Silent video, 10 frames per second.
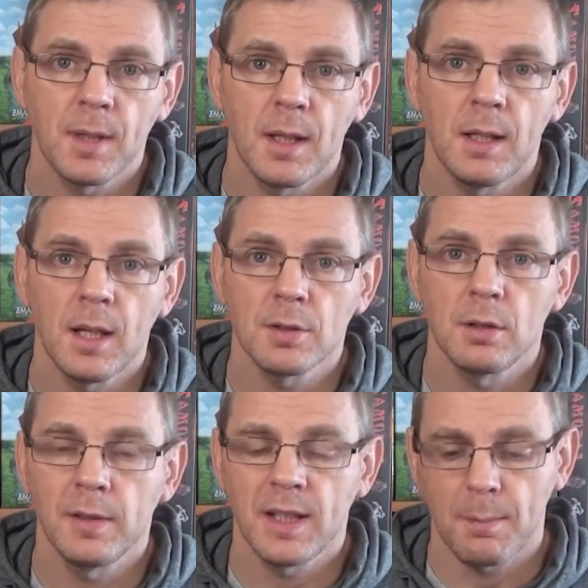e,
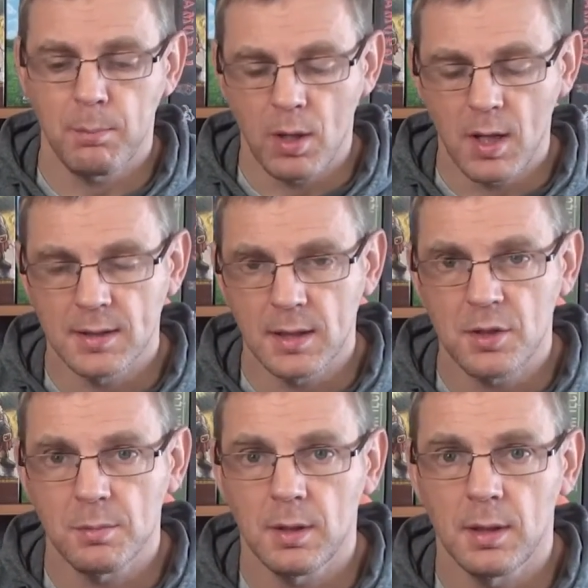aczkolwiek jak
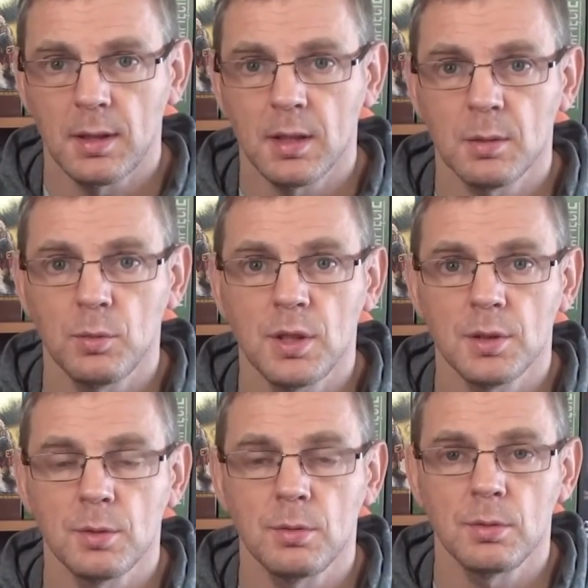pokazaliśmy naszemu
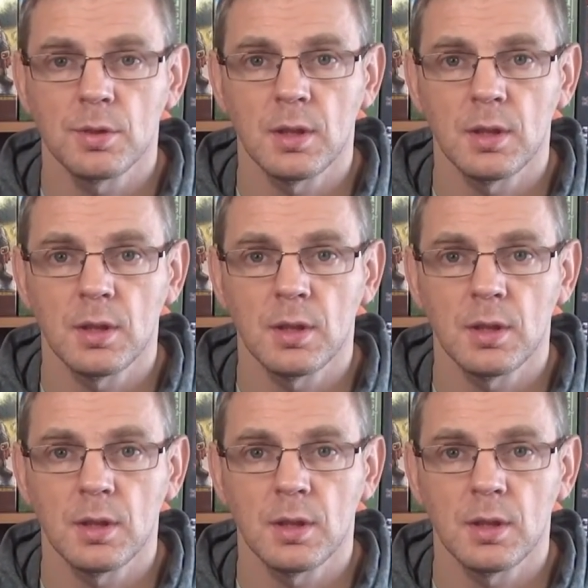dziecku,